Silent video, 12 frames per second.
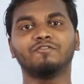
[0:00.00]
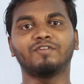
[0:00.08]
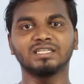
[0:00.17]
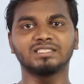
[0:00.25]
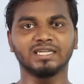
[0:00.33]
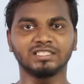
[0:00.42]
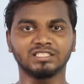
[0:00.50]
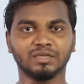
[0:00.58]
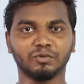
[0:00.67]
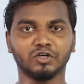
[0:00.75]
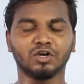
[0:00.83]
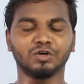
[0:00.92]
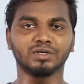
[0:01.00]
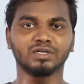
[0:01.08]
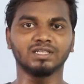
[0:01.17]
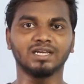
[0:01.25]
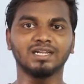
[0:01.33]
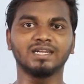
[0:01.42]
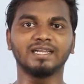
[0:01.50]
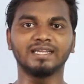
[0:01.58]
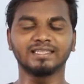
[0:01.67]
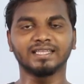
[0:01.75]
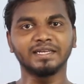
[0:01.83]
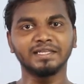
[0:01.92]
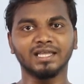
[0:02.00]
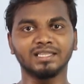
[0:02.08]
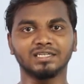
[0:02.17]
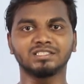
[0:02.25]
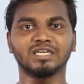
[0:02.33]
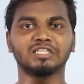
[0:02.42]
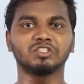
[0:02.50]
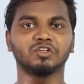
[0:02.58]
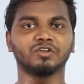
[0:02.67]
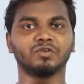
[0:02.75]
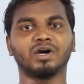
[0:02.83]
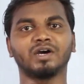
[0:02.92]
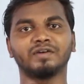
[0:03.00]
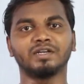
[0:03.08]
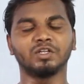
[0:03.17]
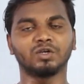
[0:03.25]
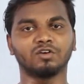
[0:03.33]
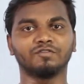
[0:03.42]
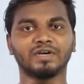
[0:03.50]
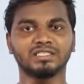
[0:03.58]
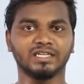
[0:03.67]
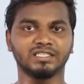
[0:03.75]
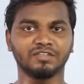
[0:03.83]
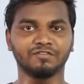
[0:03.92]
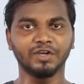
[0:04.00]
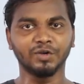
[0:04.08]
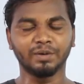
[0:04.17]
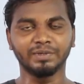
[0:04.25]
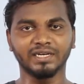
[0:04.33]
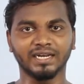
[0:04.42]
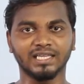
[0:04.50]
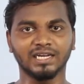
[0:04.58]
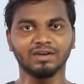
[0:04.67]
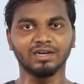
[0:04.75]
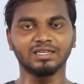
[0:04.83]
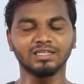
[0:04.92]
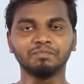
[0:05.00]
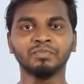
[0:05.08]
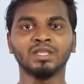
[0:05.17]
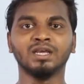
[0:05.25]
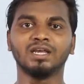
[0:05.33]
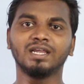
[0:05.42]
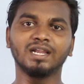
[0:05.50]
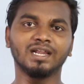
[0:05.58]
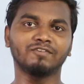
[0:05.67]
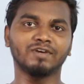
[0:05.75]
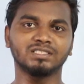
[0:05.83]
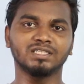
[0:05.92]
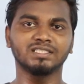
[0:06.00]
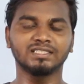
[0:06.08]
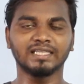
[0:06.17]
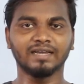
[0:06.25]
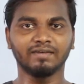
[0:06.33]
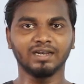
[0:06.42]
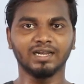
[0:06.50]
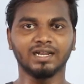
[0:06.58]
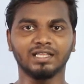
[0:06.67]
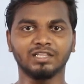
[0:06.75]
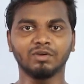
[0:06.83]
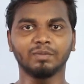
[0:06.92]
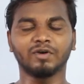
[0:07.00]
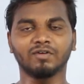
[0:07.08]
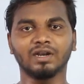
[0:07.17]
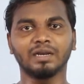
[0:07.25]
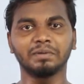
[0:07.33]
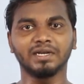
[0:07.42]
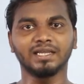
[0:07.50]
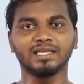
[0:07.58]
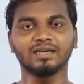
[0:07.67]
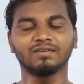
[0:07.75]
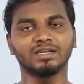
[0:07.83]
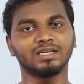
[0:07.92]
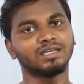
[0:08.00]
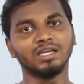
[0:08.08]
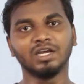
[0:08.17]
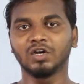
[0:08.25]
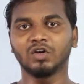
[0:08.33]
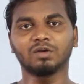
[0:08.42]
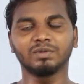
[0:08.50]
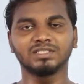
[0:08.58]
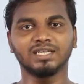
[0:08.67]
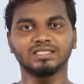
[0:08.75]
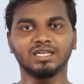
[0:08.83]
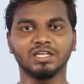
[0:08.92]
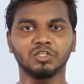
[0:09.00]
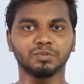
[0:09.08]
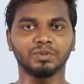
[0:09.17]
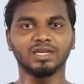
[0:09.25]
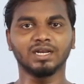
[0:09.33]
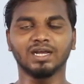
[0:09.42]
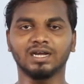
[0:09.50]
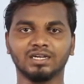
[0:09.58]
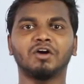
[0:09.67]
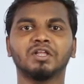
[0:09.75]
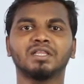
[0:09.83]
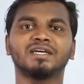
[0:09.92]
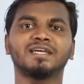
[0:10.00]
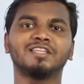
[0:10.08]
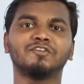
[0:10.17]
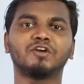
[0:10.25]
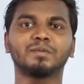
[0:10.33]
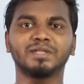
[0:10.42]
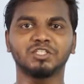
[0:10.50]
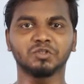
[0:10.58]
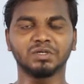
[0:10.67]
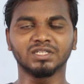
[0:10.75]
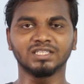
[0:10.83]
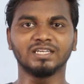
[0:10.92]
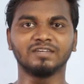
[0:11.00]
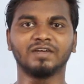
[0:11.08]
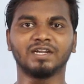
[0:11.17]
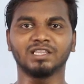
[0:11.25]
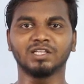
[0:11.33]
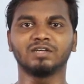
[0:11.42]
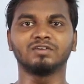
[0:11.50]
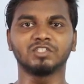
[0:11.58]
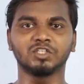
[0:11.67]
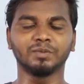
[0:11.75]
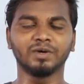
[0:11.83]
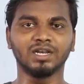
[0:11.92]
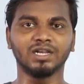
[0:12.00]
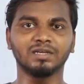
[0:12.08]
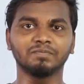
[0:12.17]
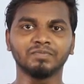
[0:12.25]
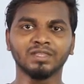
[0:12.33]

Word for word: ஃபாஸ்ட் சார்ஜிங் சப்போர்ட் ஆகுன்றதால நீங்கள் தனியாக அதுக்குன்னு சார்ஜர் வாங்க வேண்டியது இருக்கும் ஃபாஸ்ட் சார்ஜிங் வேணும் அப்படின்னு நினைக்கிறவங்களுக்கு இல்லை ஃபாஸ்ட் சார்ஜ் சார்ஜிங் தேவையில்லை நான் இதுவே பரவாயில்ல அப்படின்னு நினைக்கிறாங்க நார்மல் சார்ஜரில் யூஸ் பண்ணிக்கலாம் அவ்வளோதாங்க இந்த ஃபோனை பற்றி சொல்கிறதுக்கு வேறு எந்த விஷயமும் இல்லை